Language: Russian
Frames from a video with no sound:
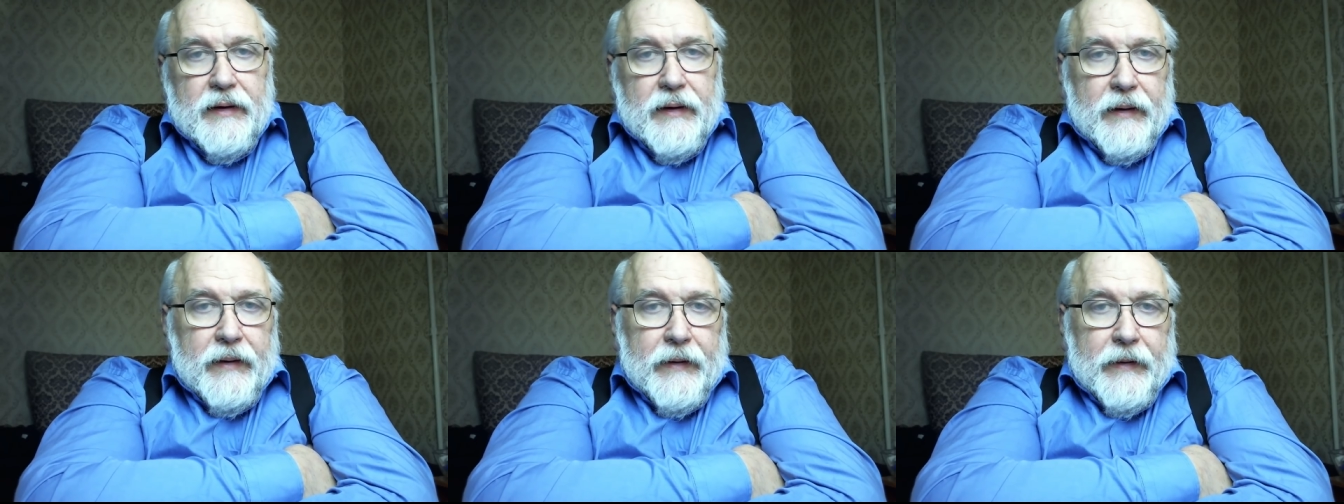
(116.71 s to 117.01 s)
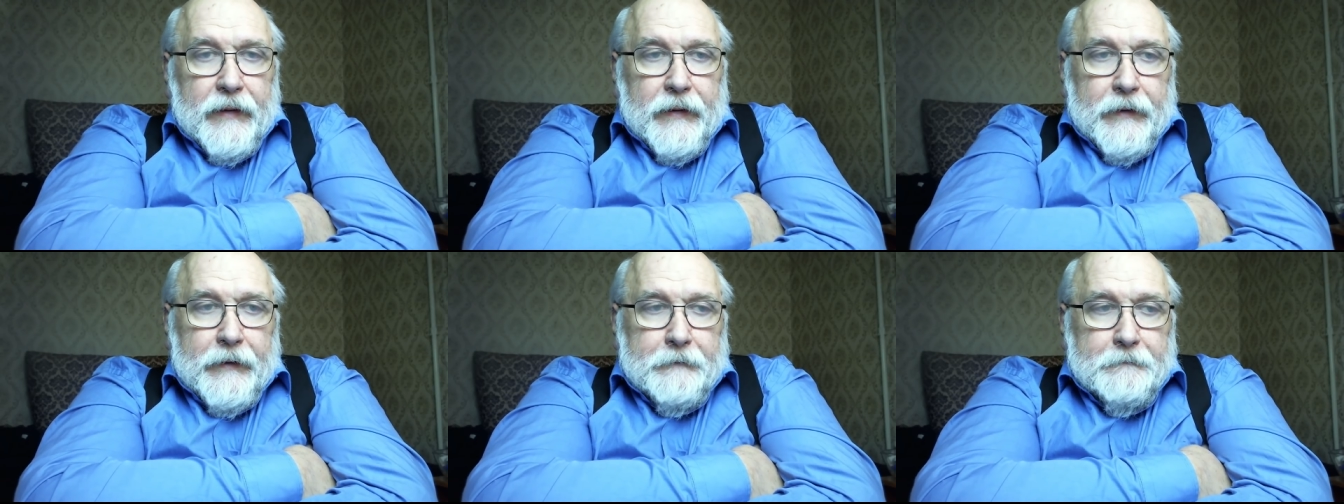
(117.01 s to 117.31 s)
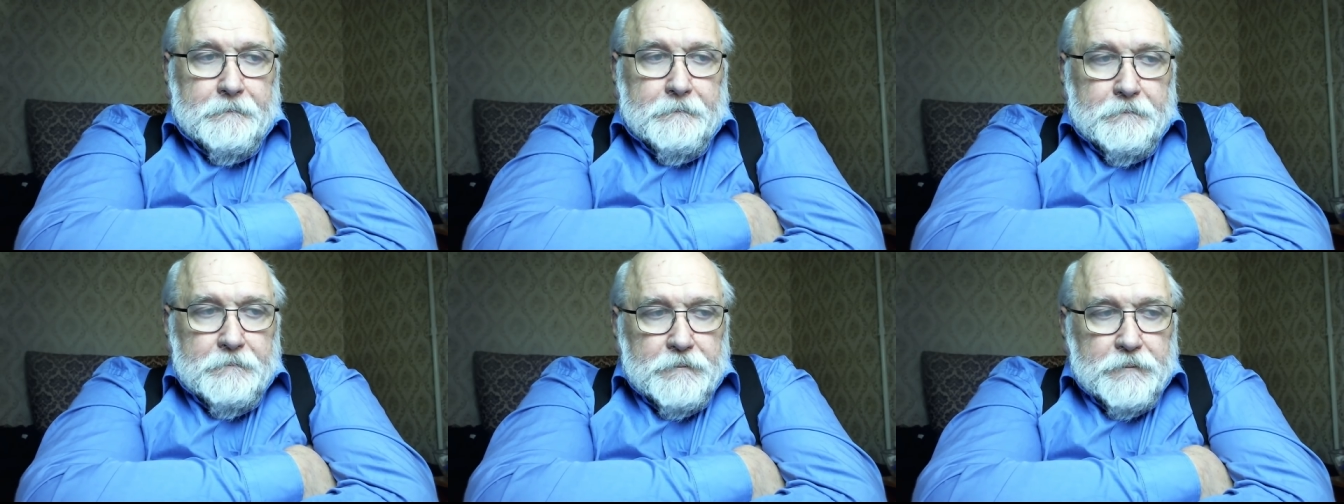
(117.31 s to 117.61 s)
э,
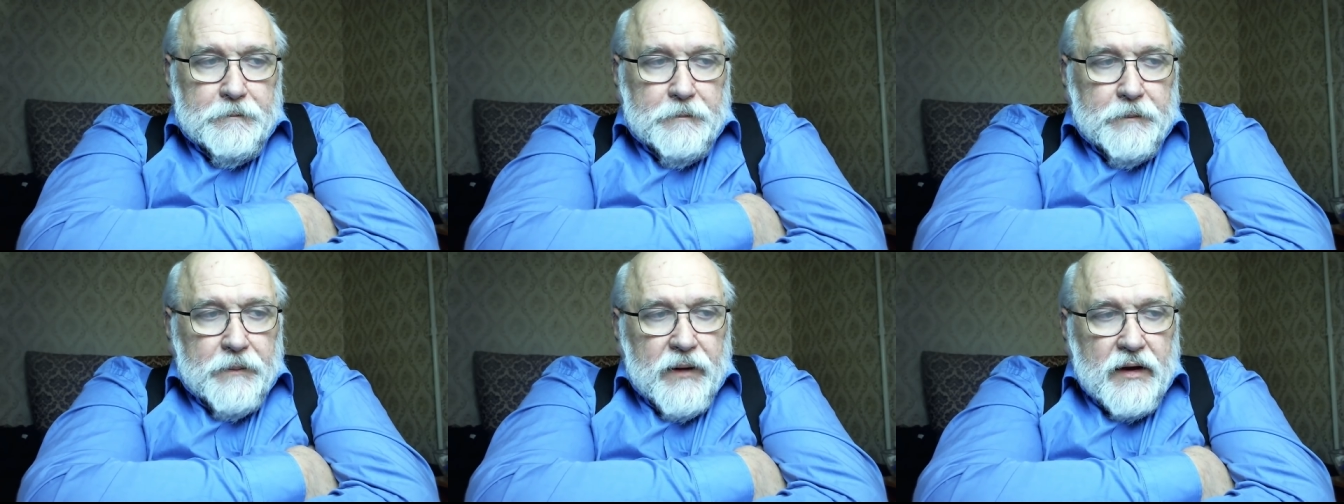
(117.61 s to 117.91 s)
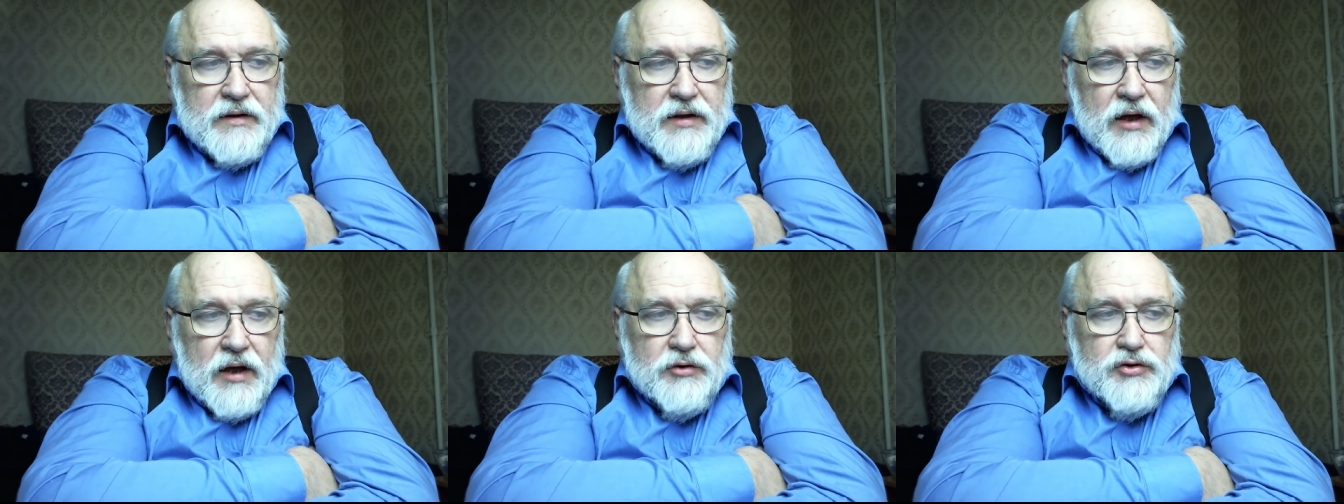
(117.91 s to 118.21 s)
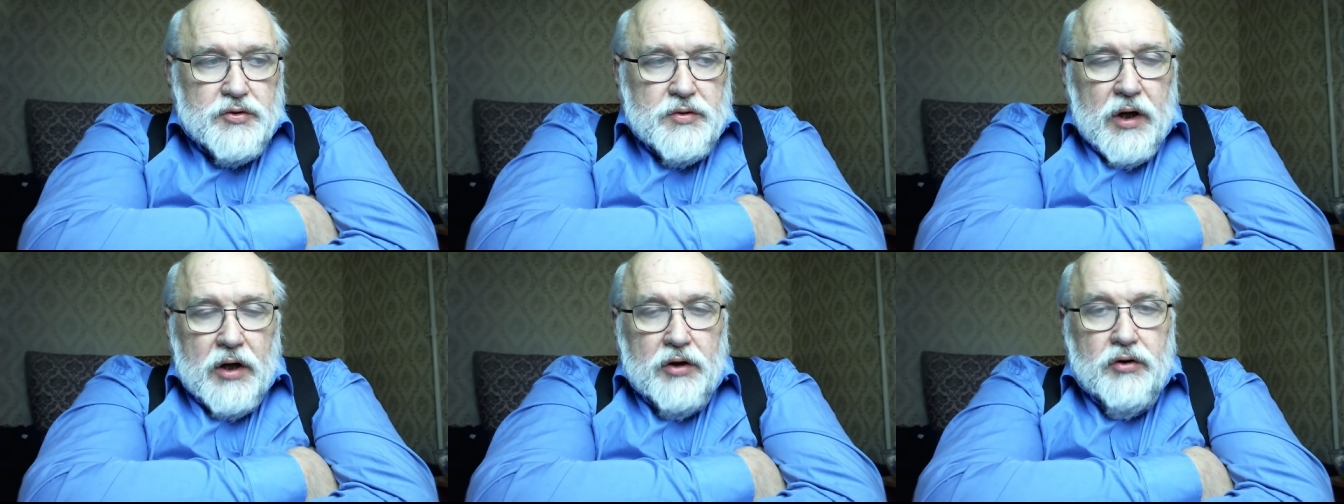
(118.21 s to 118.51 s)
не так
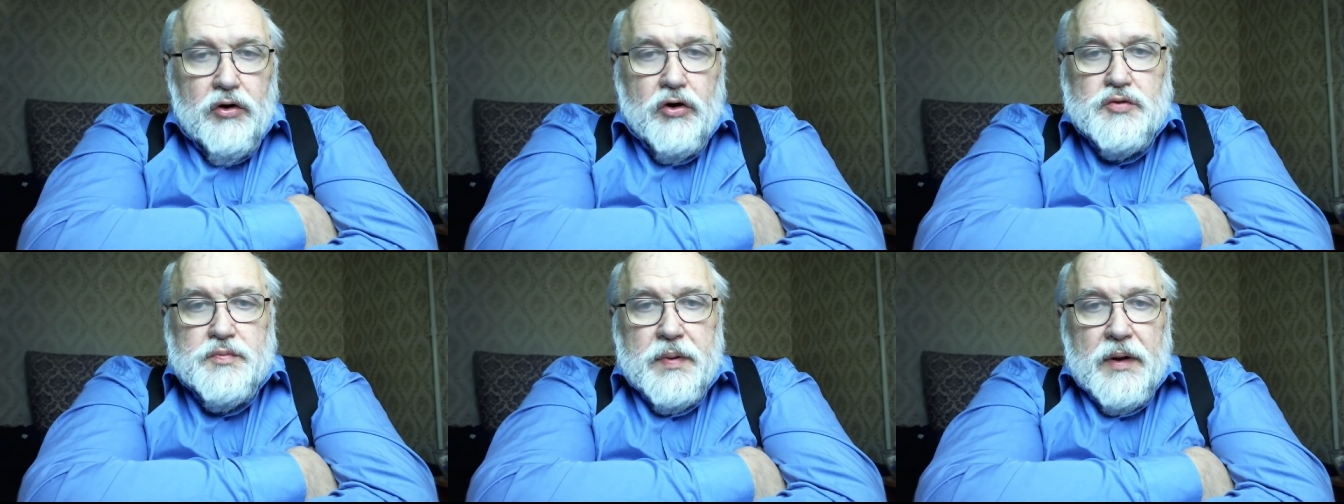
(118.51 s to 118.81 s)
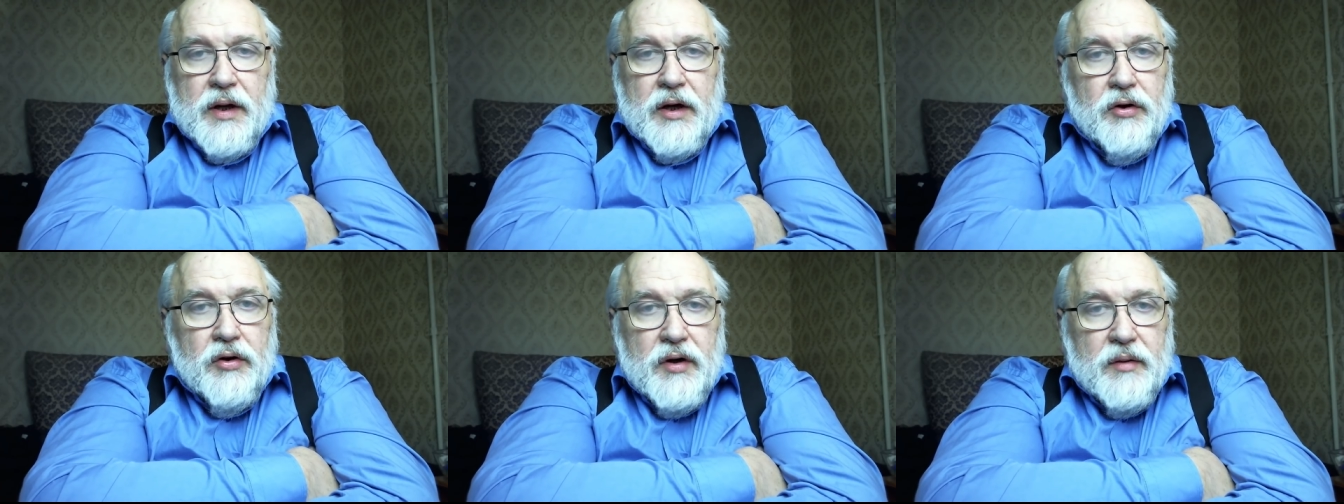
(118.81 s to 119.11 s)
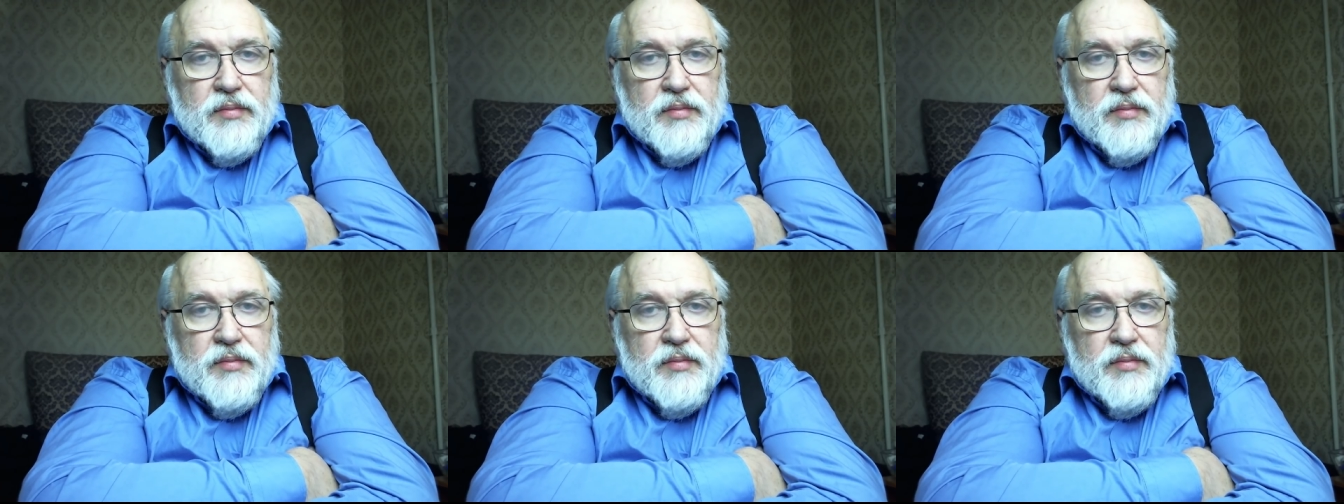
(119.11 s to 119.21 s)
уж такое уж плохое